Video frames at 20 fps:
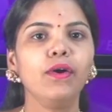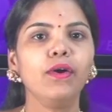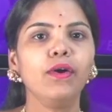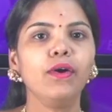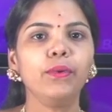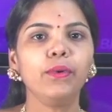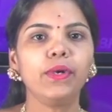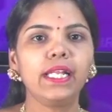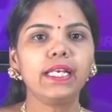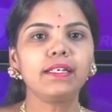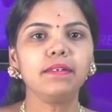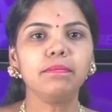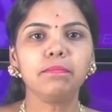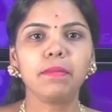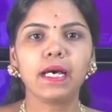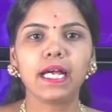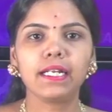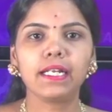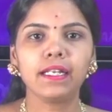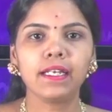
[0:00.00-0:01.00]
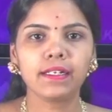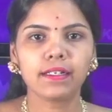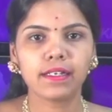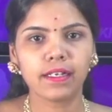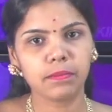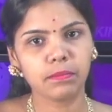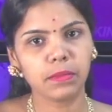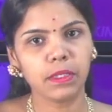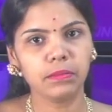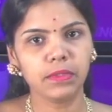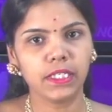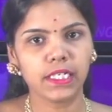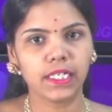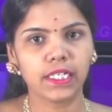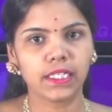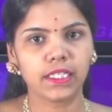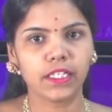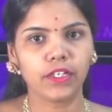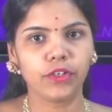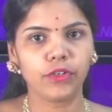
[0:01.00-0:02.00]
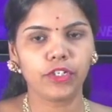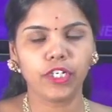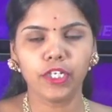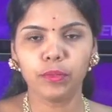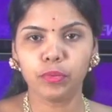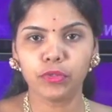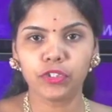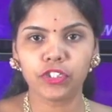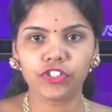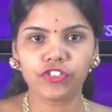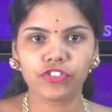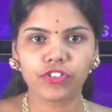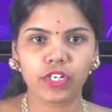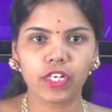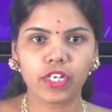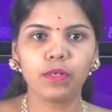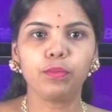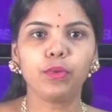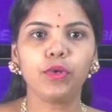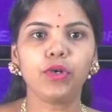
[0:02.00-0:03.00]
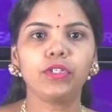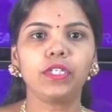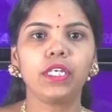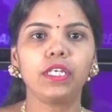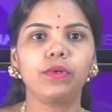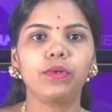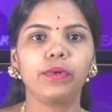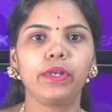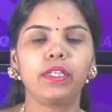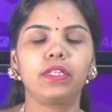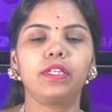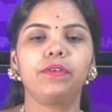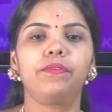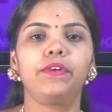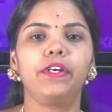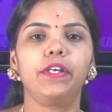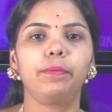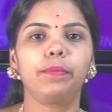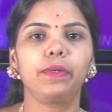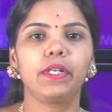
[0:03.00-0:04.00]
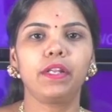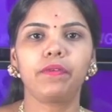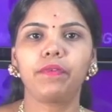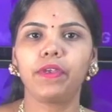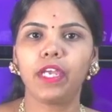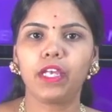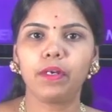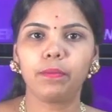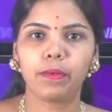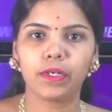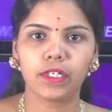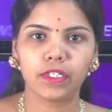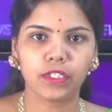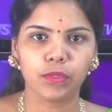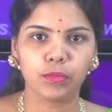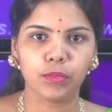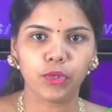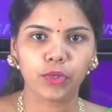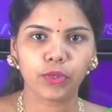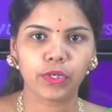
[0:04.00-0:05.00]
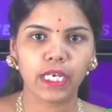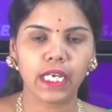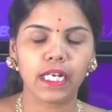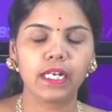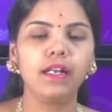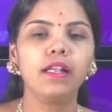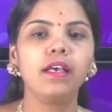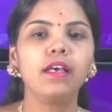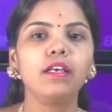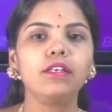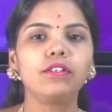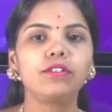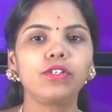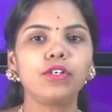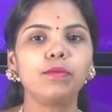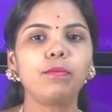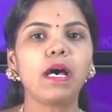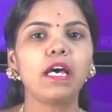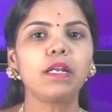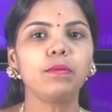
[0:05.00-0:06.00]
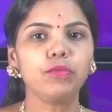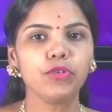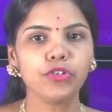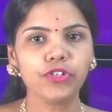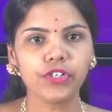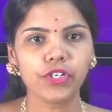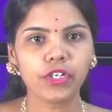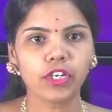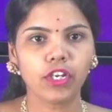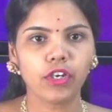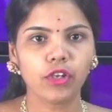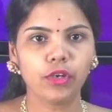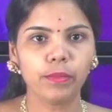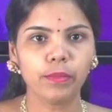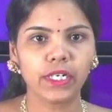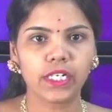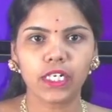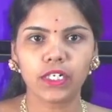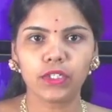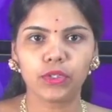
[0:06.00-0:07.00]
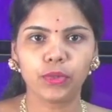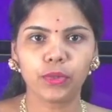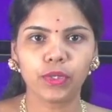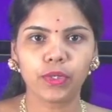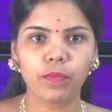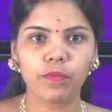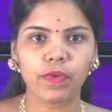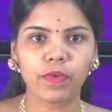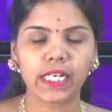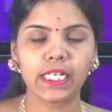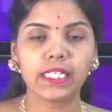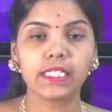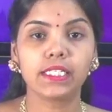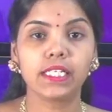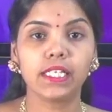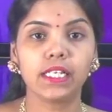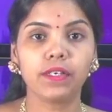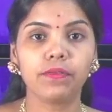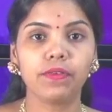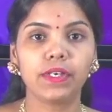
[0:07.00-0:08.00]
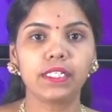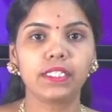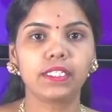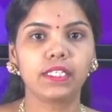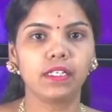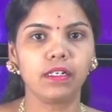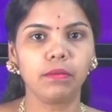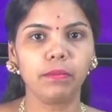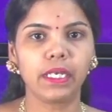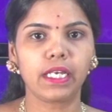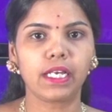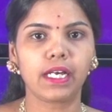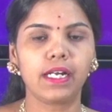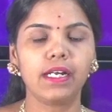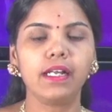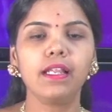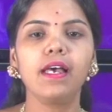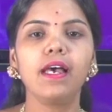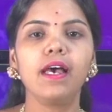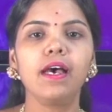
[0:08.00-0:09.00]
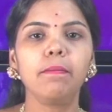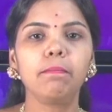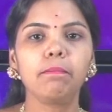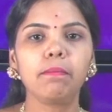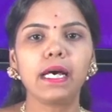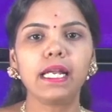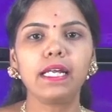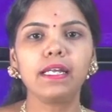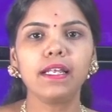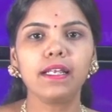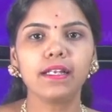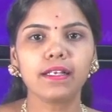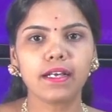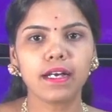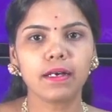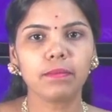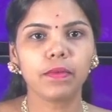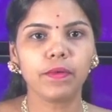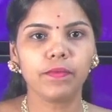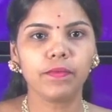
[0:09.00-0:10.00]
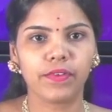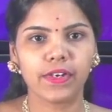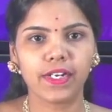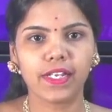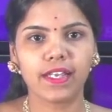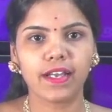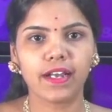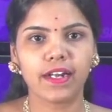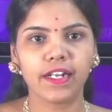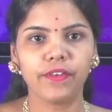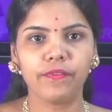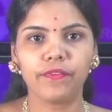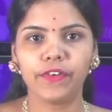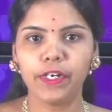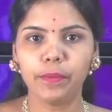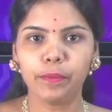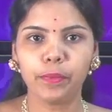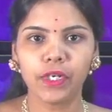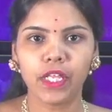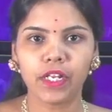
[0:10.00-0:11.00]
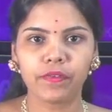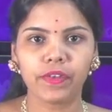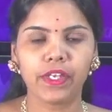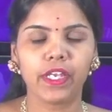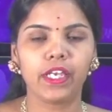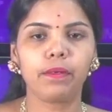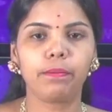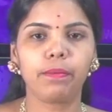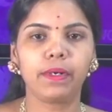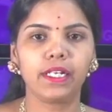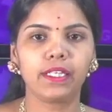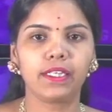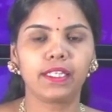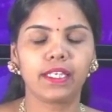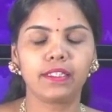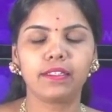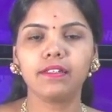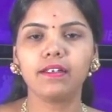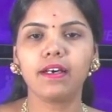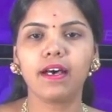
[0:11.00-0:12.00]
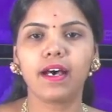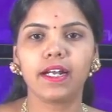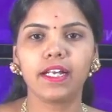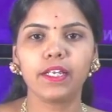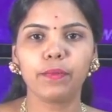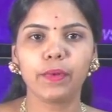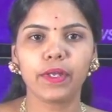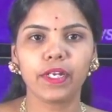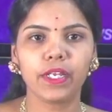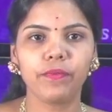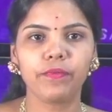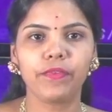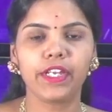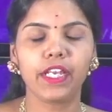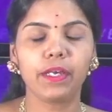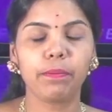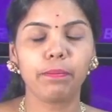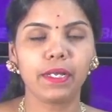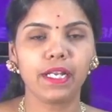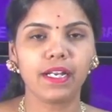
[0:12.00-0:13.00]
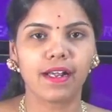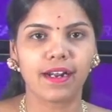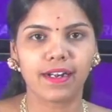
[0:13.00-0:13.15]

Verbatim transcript: உலக மல்லர் கம்பம் தினத்தையொட்டி புதுச்சேரியில் போதை குறித்து விழிப்புணர்வு ஏற்படுத்தும் நோக்கில் சுமார் மூன்று கிலோமீட்டர் தூரம் வரை சிறுவர் சிறுமிகள் மல்லர் கம்பம் விளையாடி விழிப்புணர்வு ஏற்படுத்தியது அனைவரையும் வியப்பில்